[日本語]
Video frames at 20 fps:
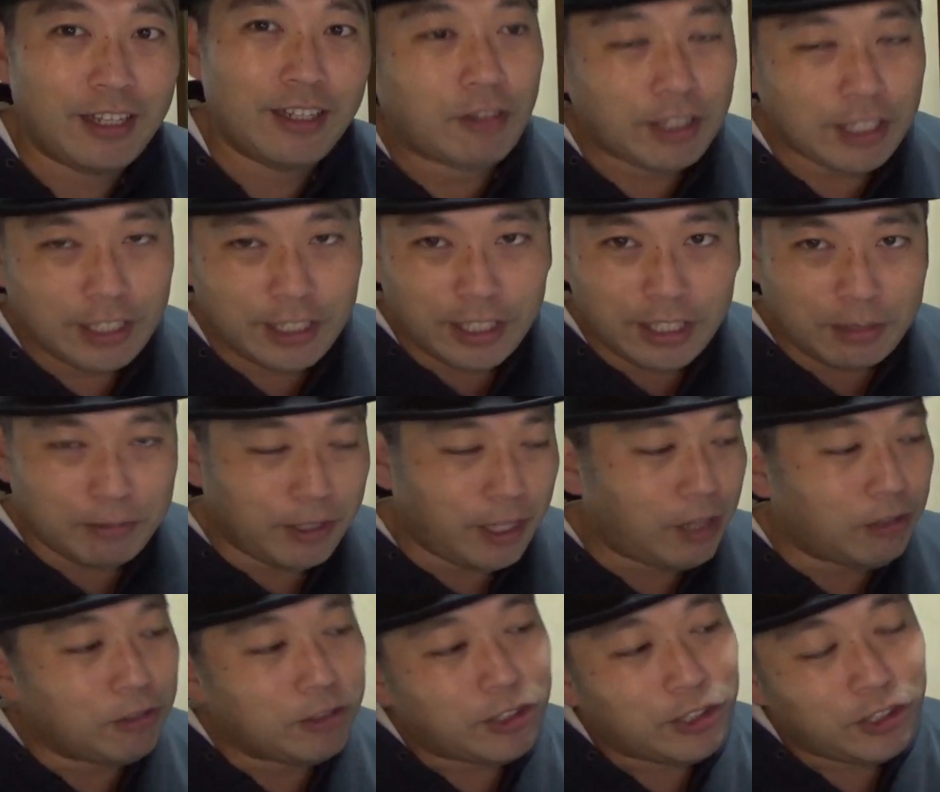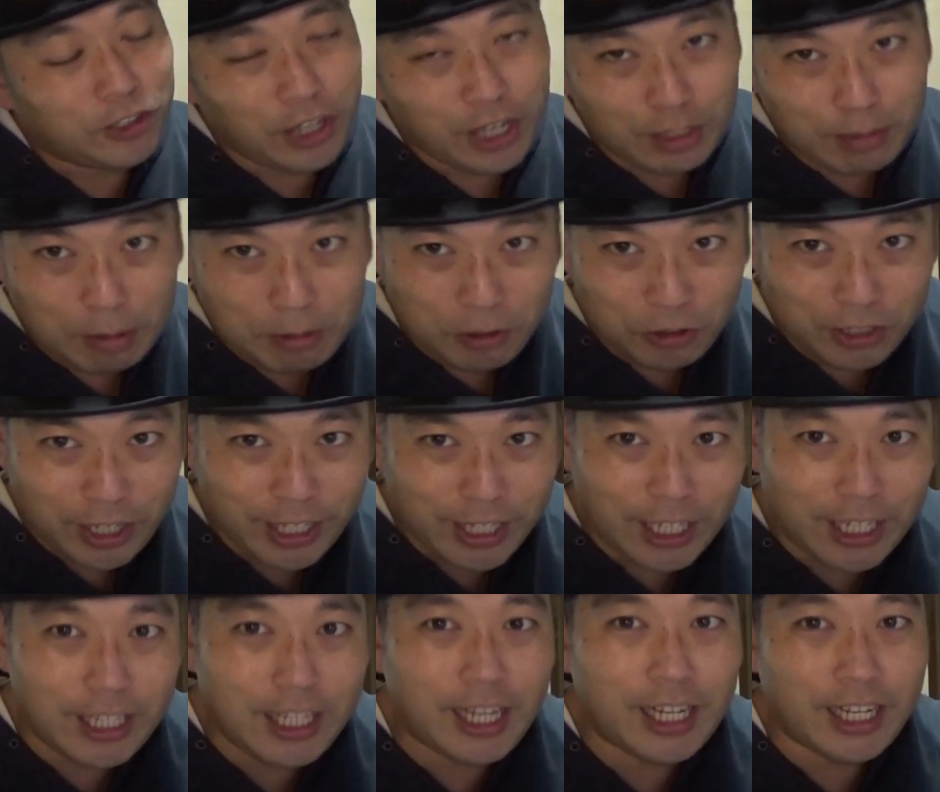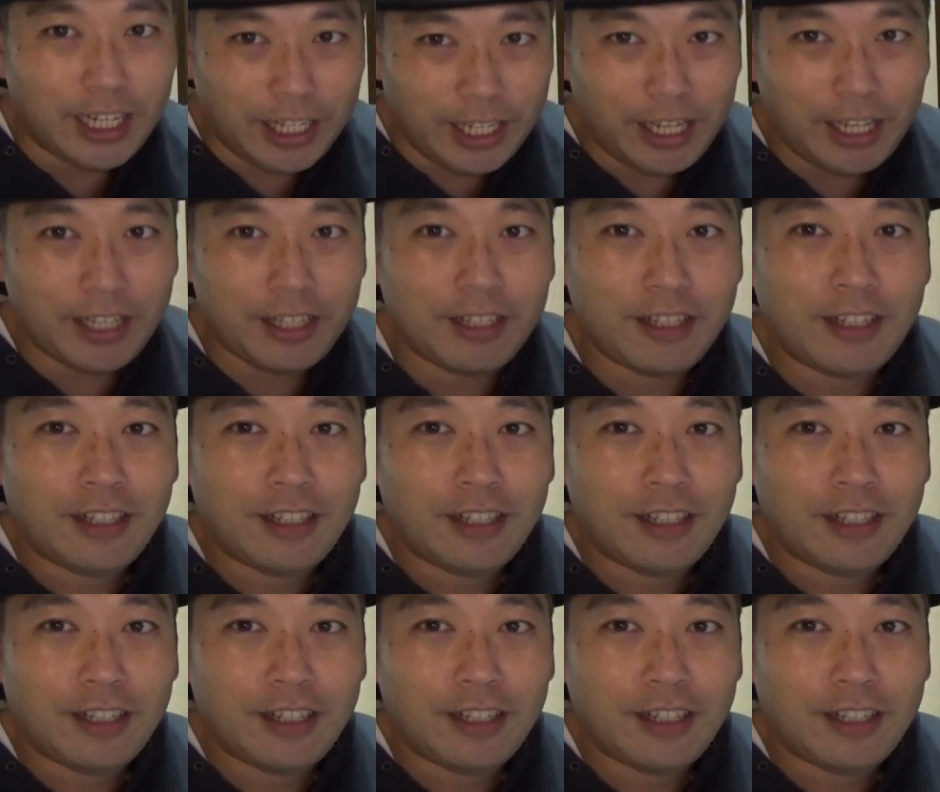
私たちもね O2 のアルバムとか聴きながらね